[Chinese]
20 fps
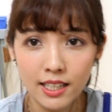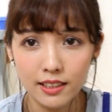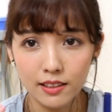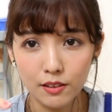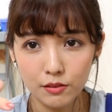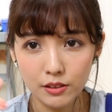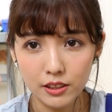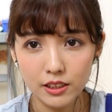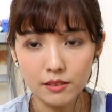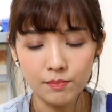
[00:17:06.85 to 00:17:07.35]

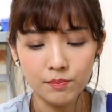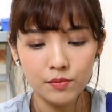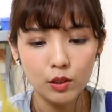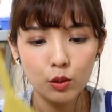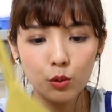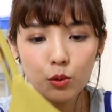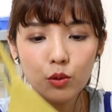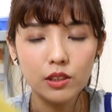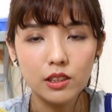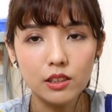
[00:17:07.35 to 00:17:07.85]
然后你
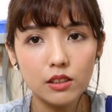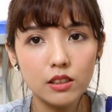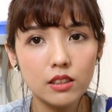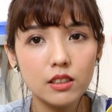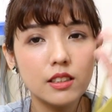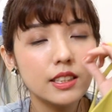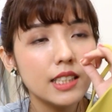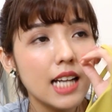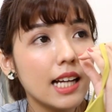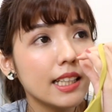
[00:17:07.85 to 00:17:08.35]
如果你
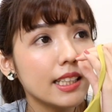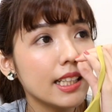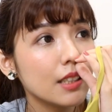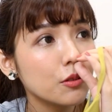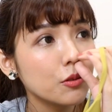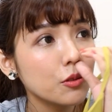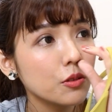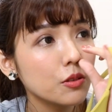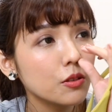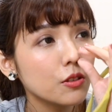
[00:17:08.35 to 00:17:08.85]
是夏
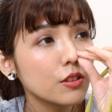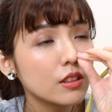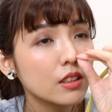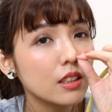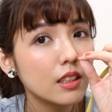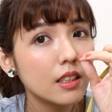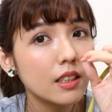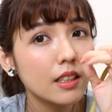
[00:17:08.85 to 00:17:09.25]
天去